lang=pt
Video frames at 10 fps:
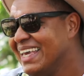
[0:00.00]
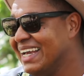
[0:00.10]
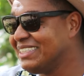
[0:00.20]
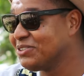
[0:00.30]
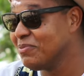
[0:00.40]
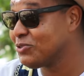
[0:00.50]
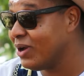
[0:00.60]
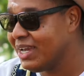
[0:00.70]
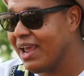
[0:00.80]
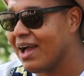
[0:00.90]
E a gente
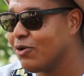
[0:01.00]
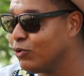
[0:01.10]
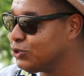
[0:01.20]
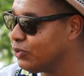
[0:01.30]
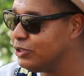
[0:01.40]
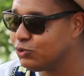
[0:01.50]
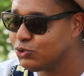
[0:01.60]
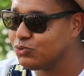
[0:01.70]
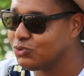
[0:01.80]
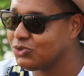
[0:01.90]
começou a criar e construir isso
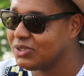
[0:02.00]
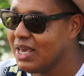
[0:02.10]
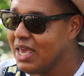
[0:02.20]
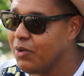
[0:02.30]
juntos.